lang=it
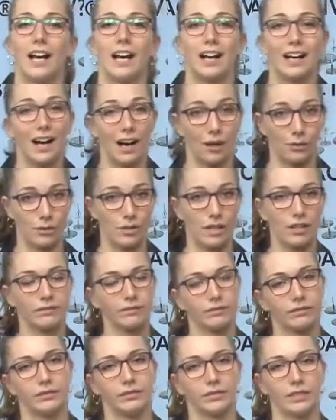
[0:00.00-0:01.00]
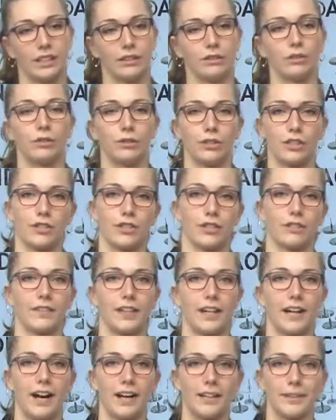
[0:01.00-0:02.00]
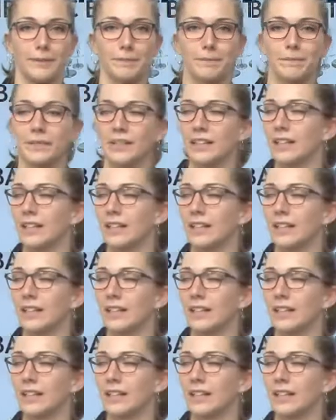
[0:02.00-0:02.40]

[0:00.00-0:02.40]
la causa dei dolori cervicali.